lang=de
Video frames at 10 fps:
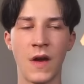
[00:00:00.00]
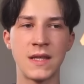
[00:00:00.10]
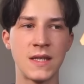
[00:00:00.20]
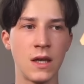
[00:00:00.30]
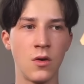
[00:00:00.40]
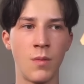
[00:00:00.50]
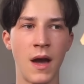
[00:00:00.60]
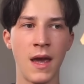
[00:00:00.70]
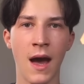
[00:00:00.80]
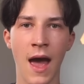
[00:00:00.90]
sie
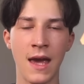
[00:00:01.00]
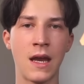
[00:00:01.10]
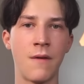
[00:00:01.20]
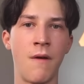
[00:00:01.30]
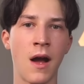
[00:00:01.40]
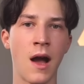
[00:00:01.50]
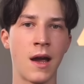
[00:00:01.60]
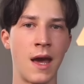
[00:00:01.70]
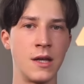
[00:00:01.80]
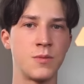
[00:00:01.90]
über ihre eigene
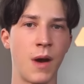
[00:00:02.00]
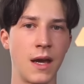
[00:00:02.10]
Vergangenheit sprechen.